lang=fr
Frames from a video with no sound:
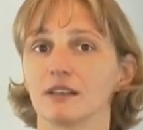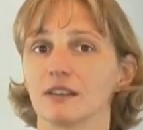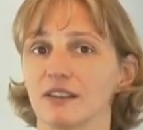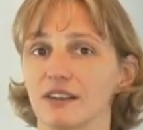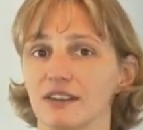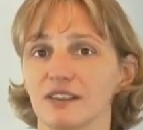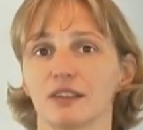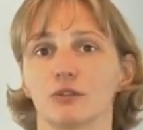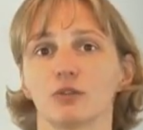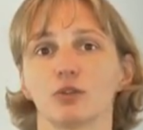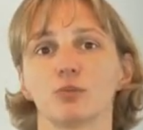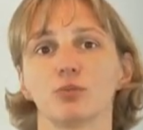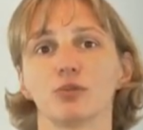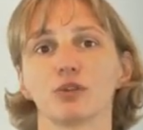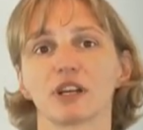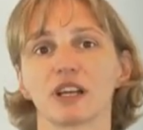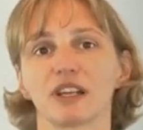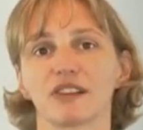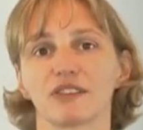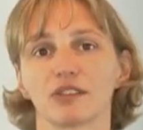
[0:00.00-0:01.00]
Des études plus
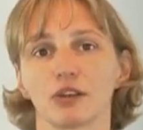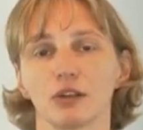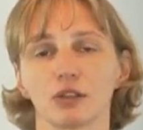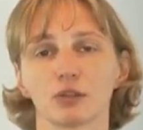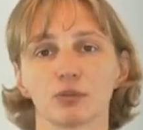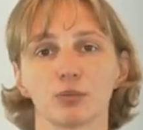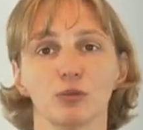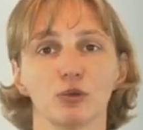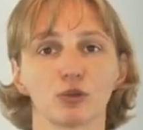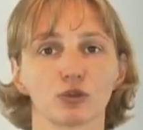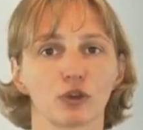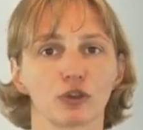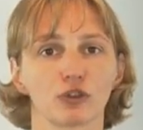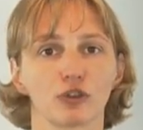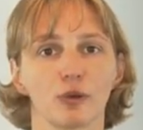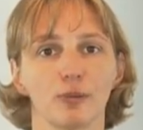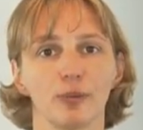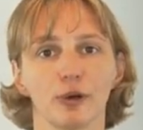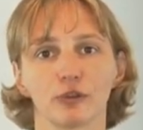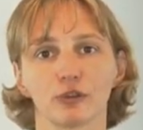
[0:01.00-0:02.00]
récentes montrent
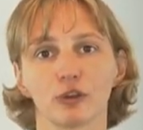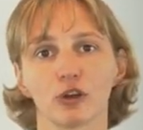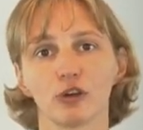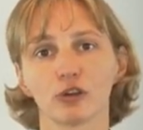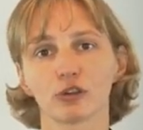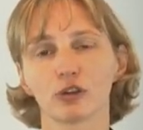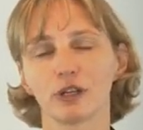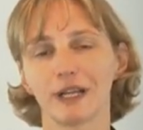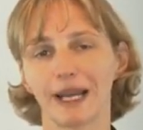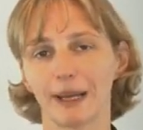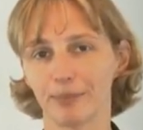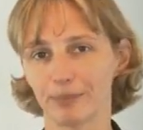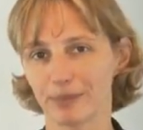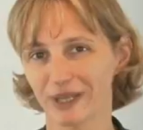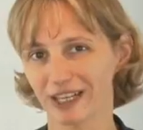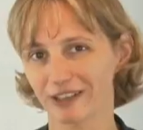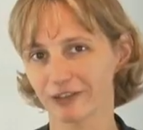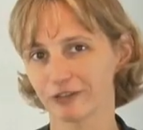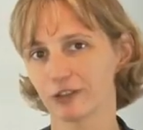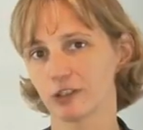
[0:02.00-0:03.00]
cependant que la
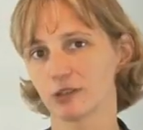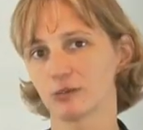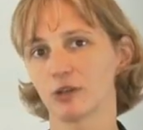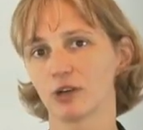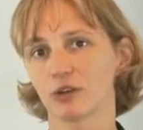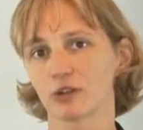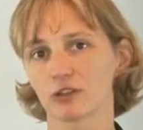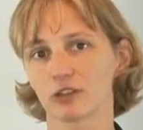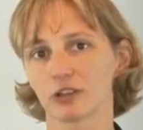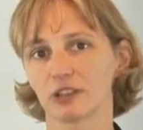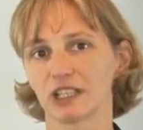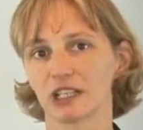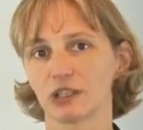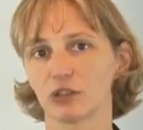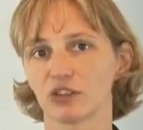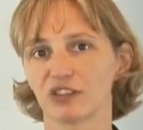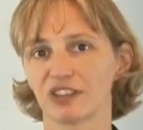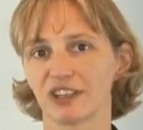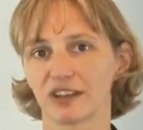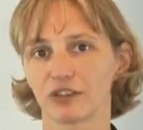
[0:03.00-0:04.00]
performance en
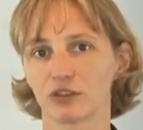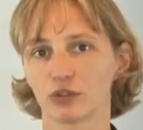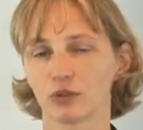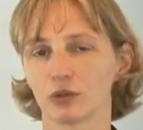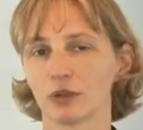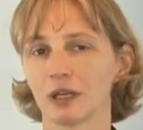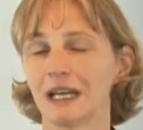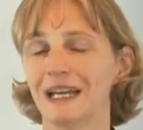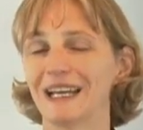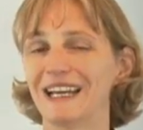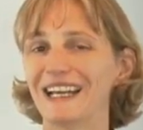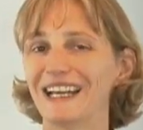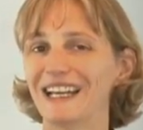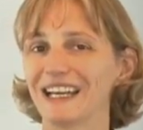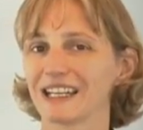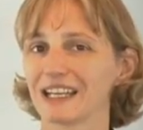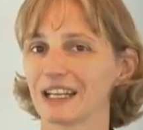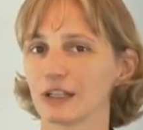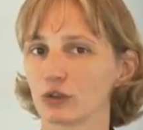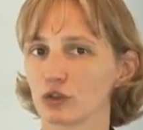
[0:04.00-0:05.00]
négociation
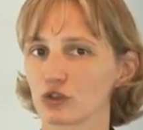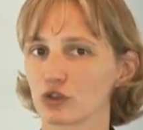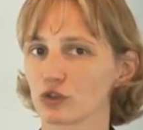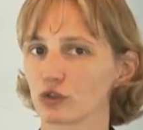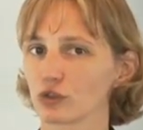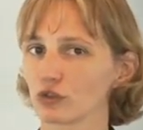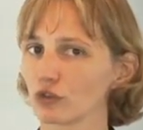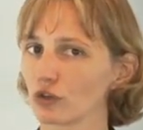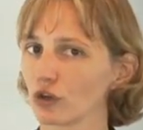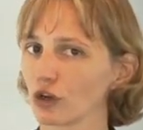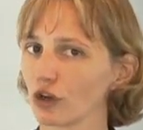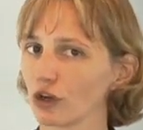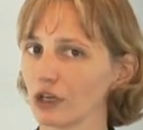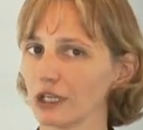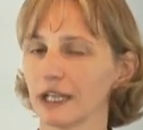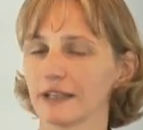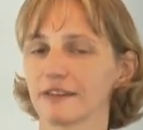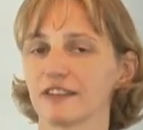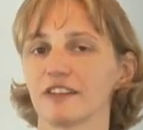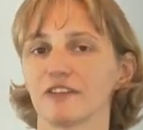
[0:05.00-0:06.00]
est quelque chose de
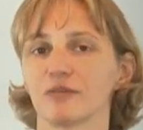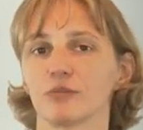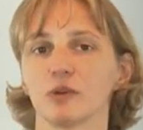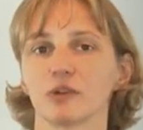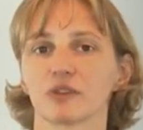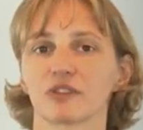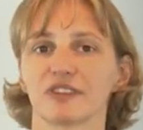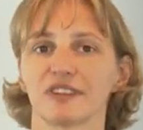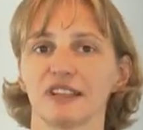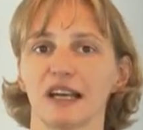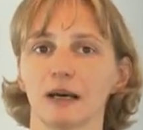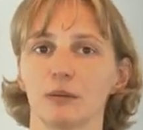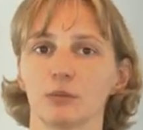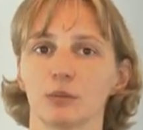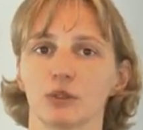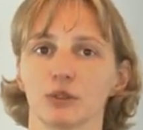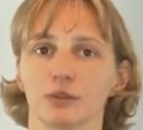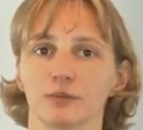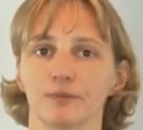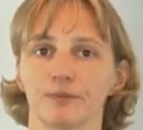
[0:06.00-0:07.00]
relativement
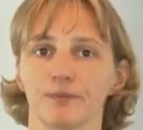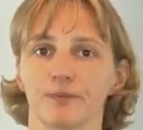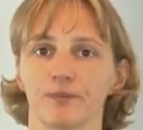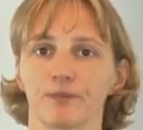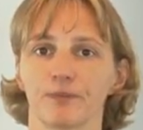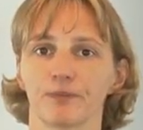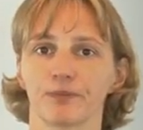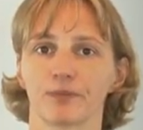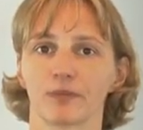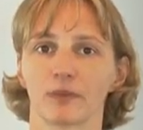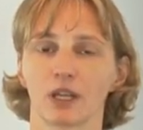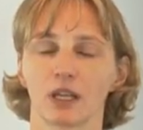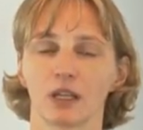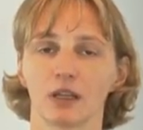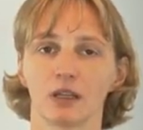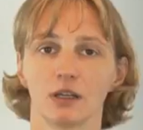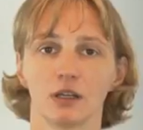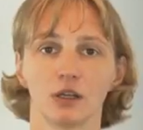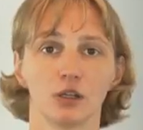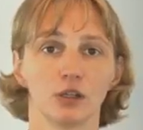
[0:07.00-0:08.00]
stable.
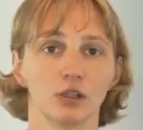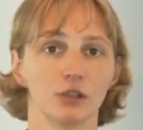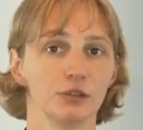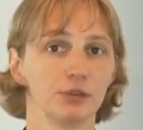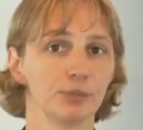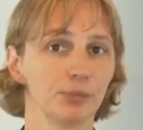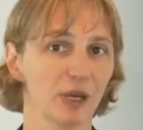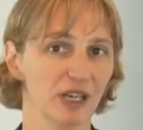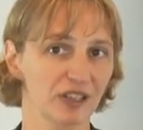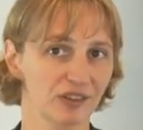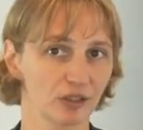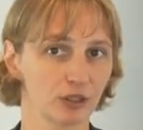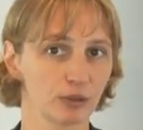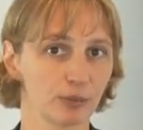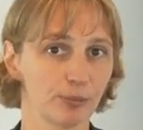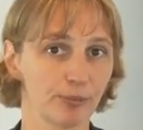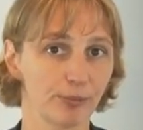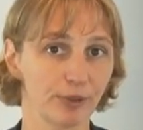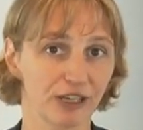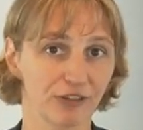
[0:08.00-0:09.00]
Une
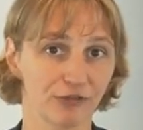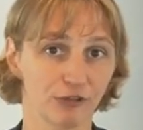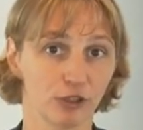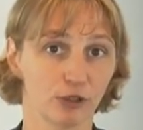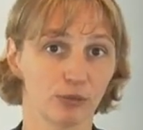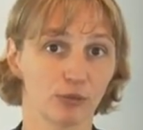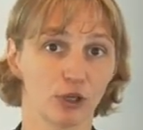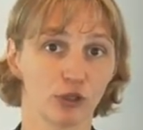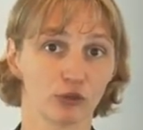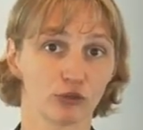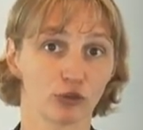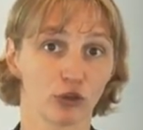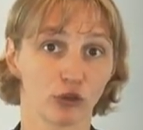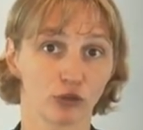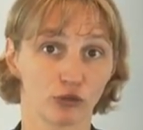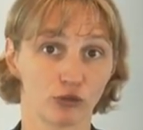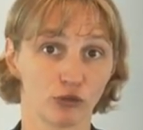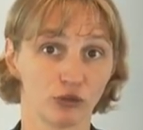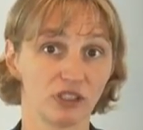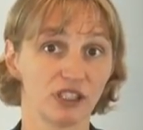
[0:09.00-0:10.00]
personne performante
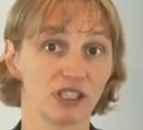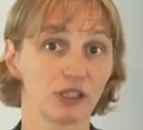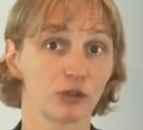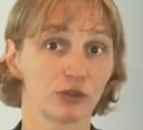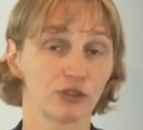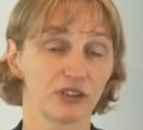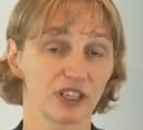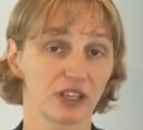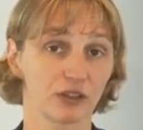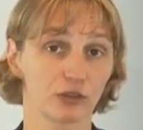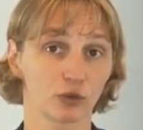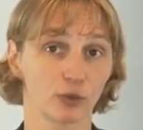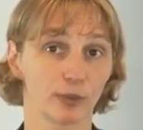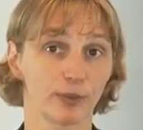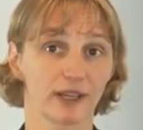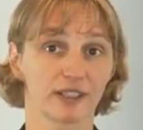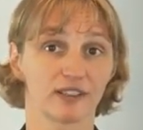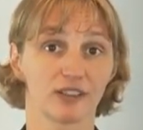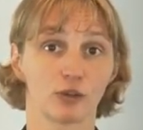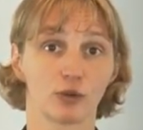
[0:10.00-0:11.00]
dans une négociation
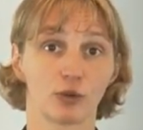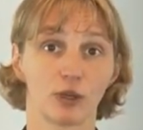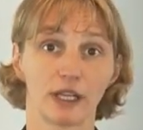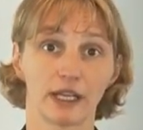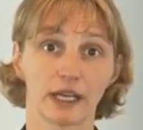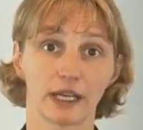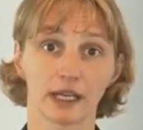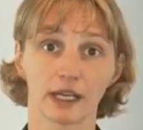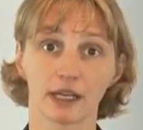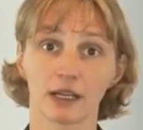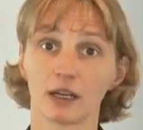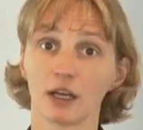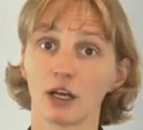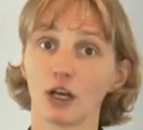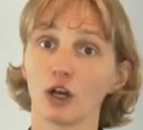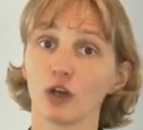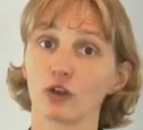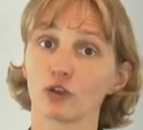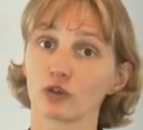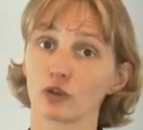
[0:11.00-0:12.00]
particulière
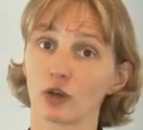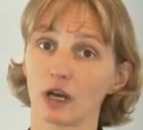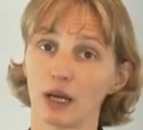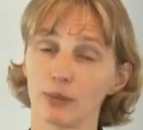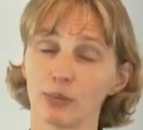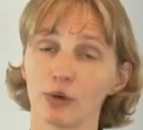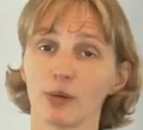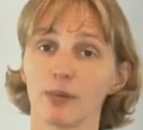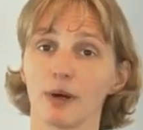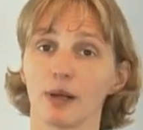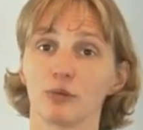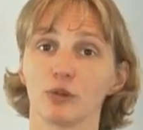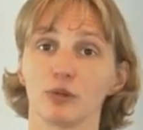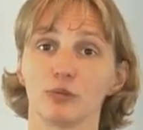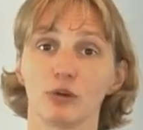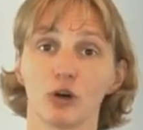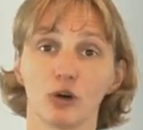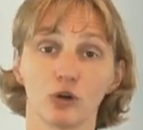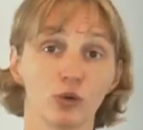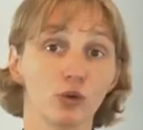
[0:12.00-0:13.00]
sera
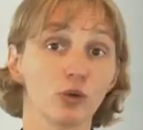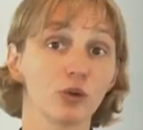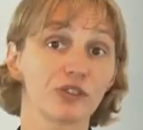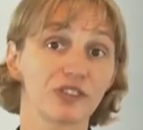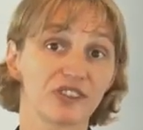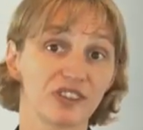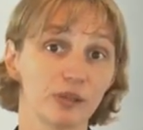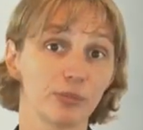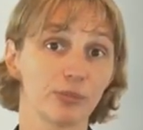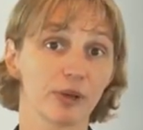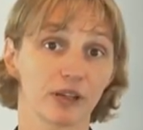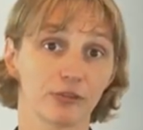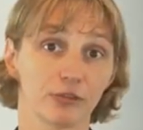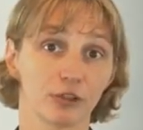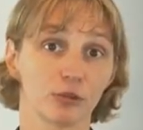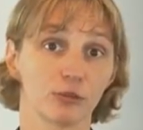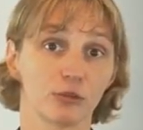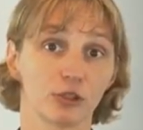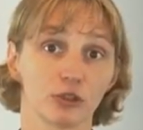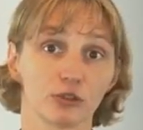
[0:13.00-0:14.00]
probablement aussi
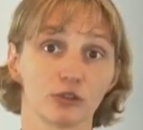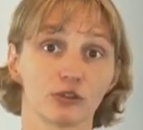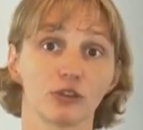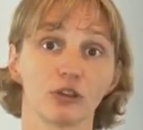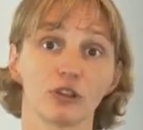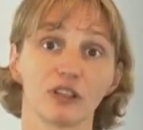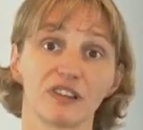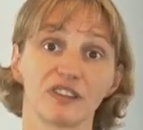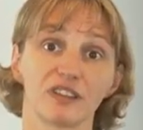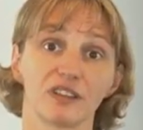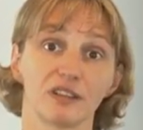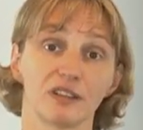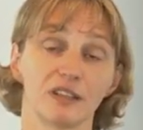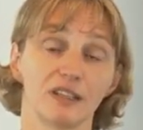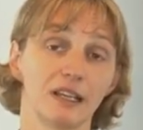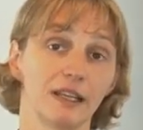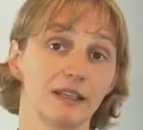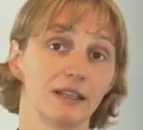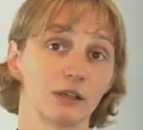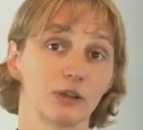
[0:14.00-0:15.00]
performante dans les,
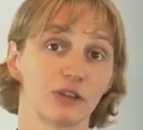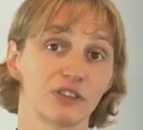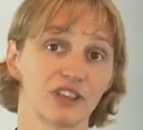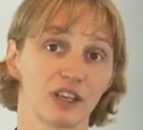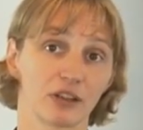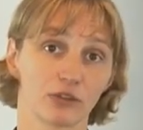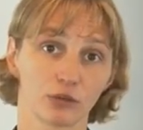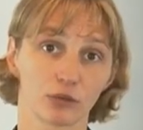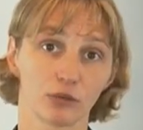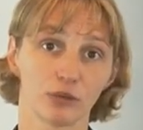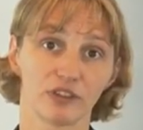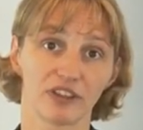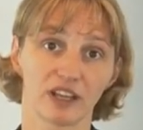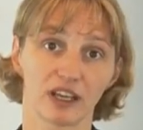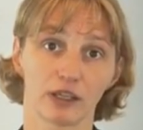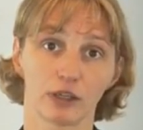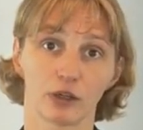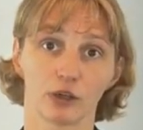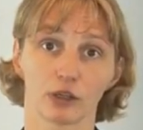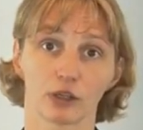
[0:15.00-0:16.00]
négociations
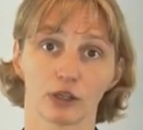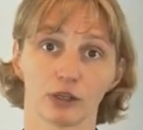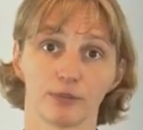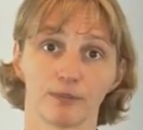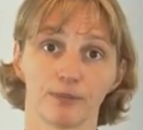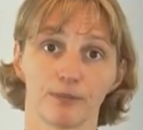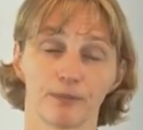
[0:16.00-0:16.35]
ultérieures.